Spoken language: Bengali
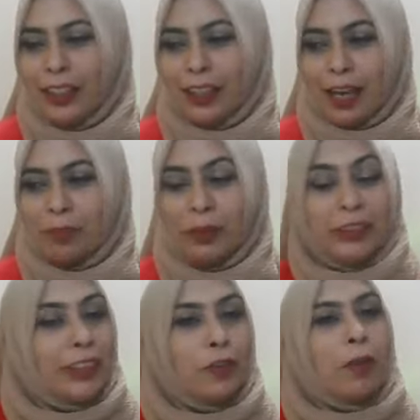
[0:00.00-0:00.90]
আমি
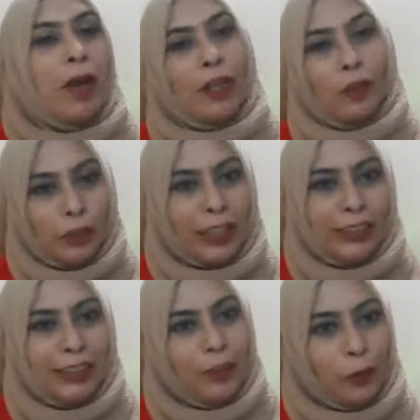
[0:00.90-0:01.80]
যেন ভালো
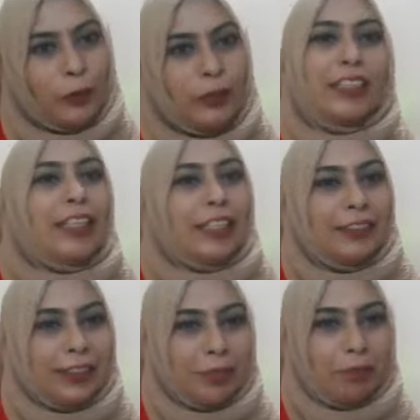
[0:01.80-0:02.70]
থাকি ওইটারই
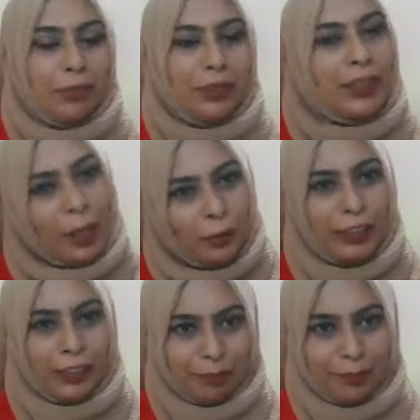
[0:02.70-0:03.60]
একটা কারণে
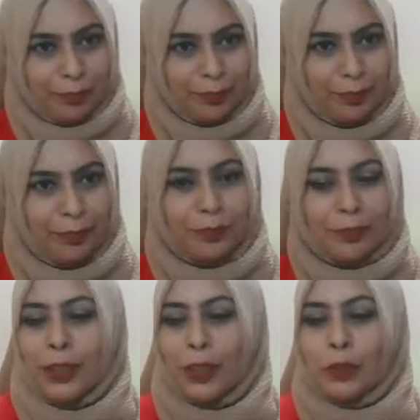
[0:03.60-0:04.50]
হুম
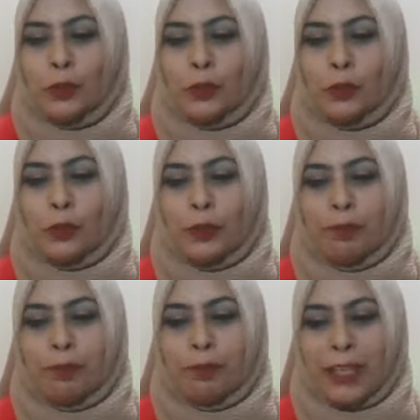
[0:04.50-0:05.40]
তো
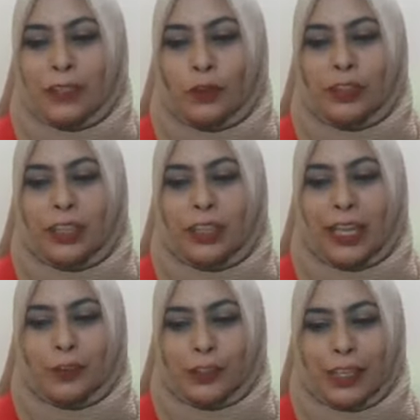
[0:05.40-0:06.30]
ব্যস্ততা
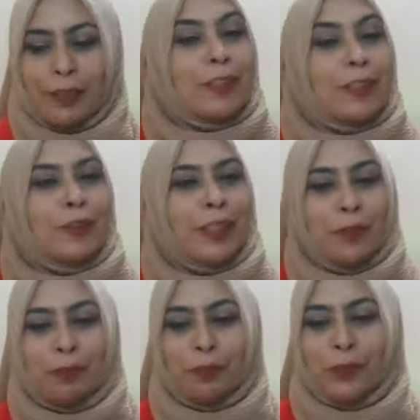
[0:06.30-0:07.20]
এতটাই ব্যস্ততা
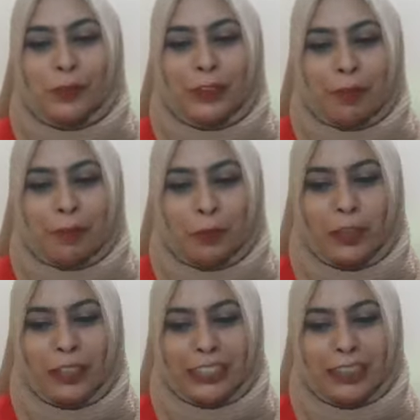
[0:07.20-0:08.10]
যদি আমি
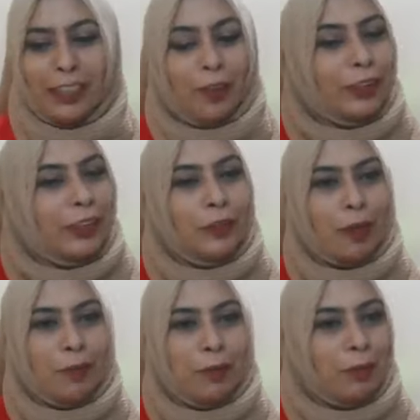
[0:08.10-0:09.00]
হয়ে যাই তাহলে কিন্তু
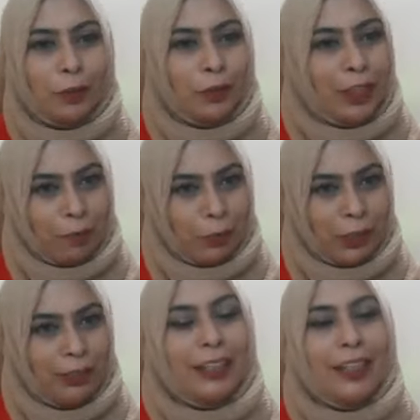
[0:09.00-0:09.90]
আমি ভালো থাকবো
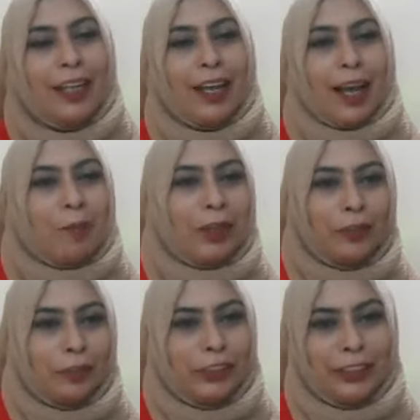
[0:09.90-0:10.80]
না আমার
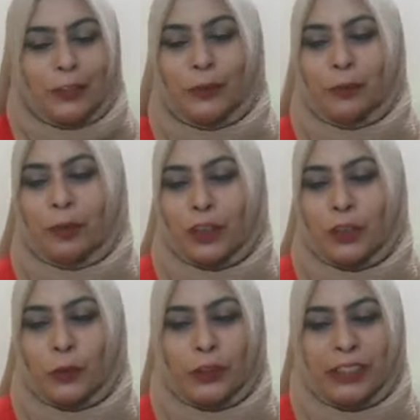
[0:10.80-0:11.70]
ওই যে
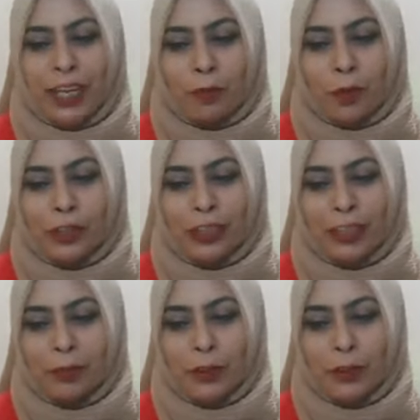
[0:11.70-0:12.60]
শরীর আর মনের
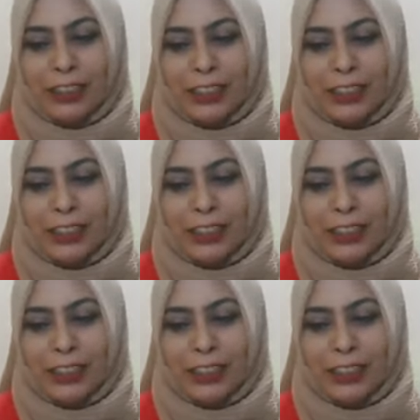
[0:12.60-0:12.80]
বিষয়টা